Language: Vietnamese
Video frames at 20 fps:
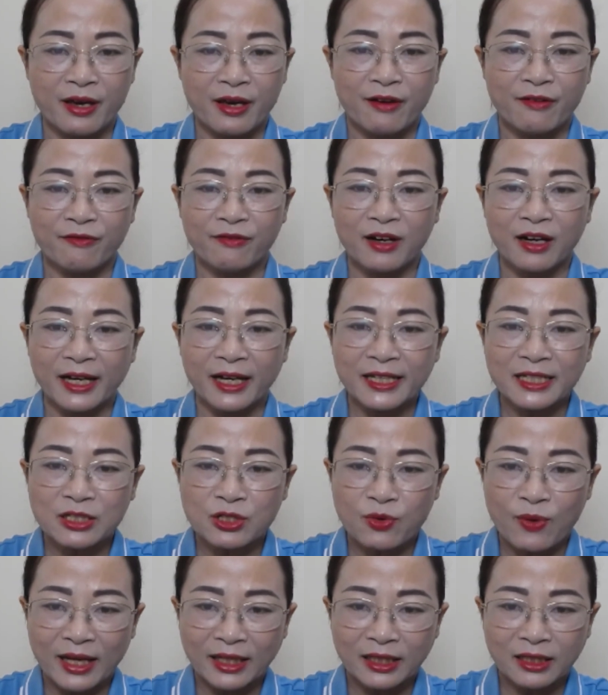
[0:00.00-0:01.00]
vợ anh
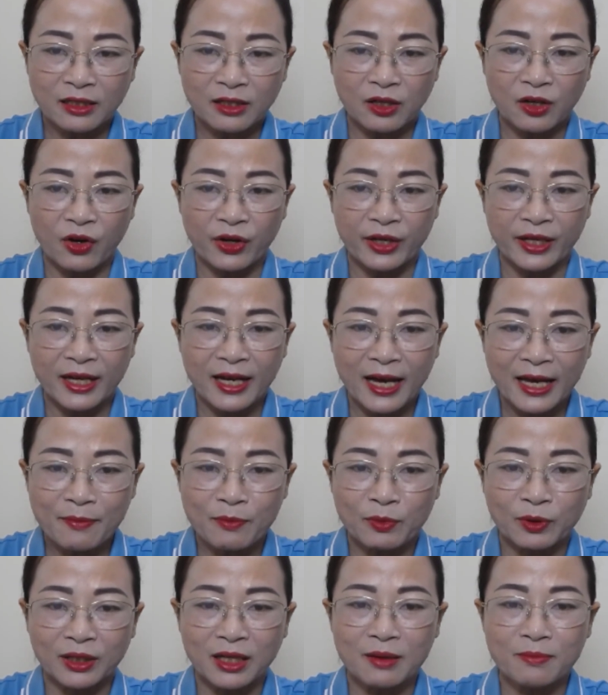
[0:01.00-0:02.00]
Doãn gọi ngay
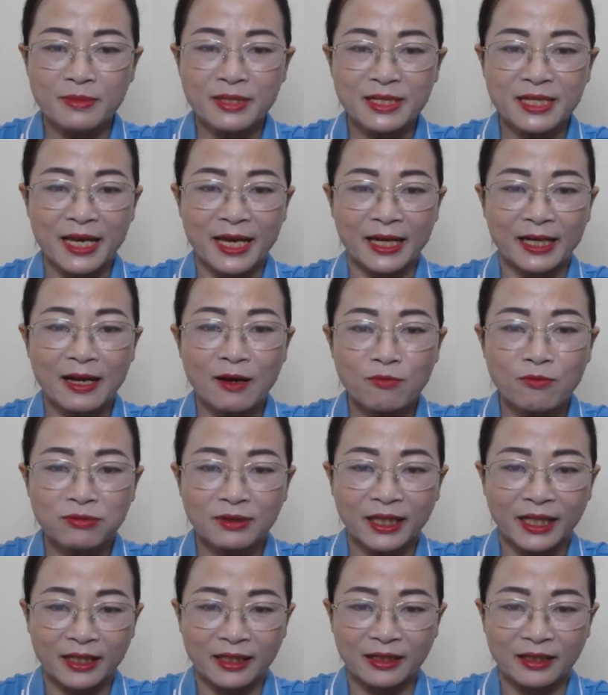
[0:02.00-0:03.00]
một ấm chè long
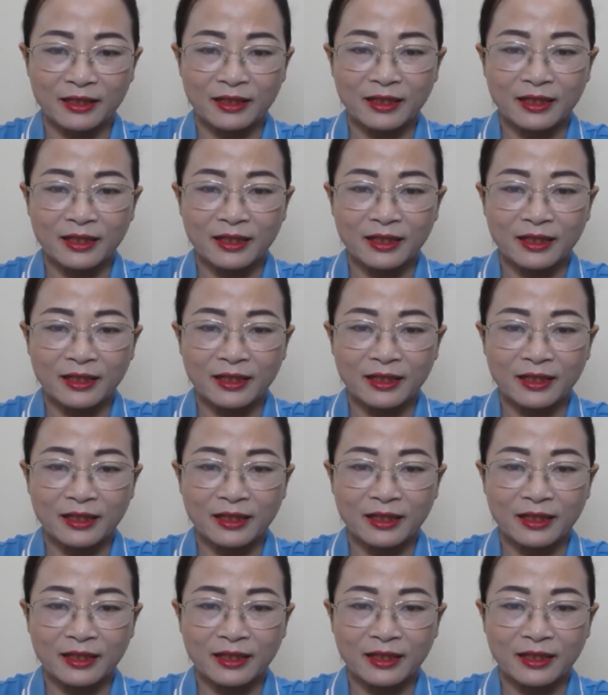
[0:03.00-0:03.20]
tỉnh,